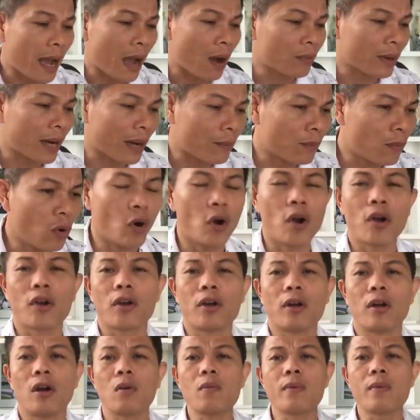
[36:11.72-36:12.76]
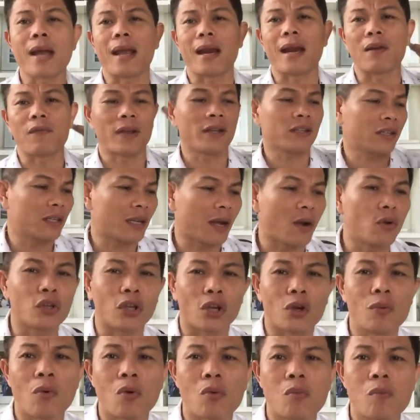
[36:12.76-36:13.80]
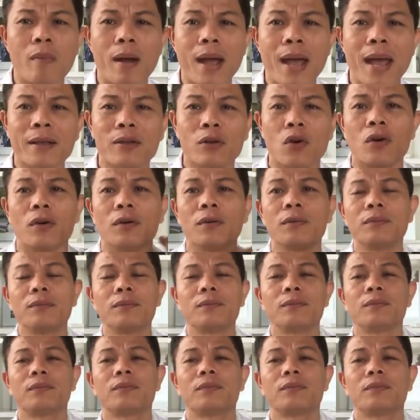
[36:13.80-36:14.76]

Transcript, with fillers: ông nào mua lúc này là phải 6 triệu một mé vuông